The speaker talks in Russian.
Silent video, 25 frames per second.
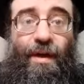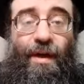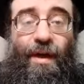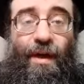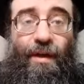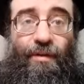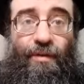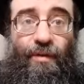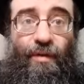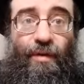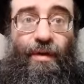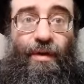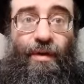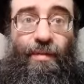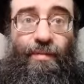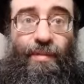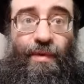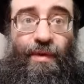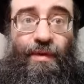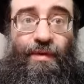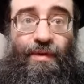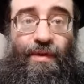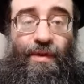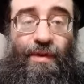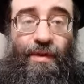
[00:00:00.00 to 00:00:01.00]
которые
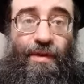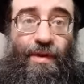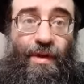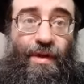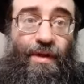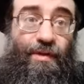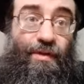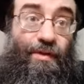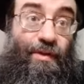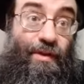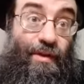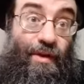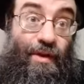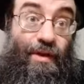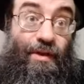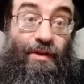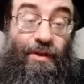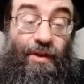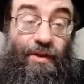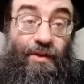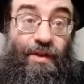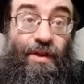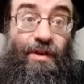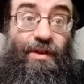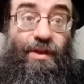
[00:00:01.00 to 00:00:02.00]
присоединились или
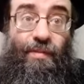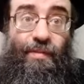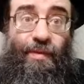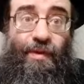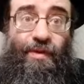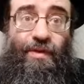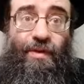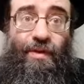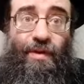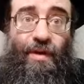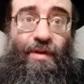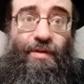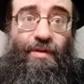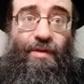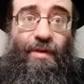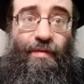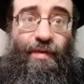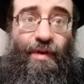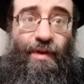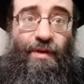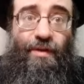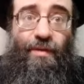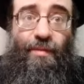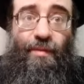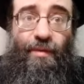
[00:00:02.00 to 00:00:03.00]
частично присоединились к
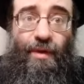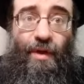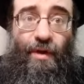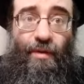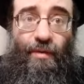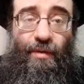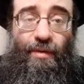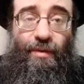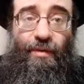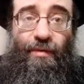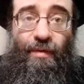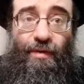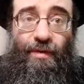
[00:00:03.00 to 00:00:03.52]
еврейскому народу.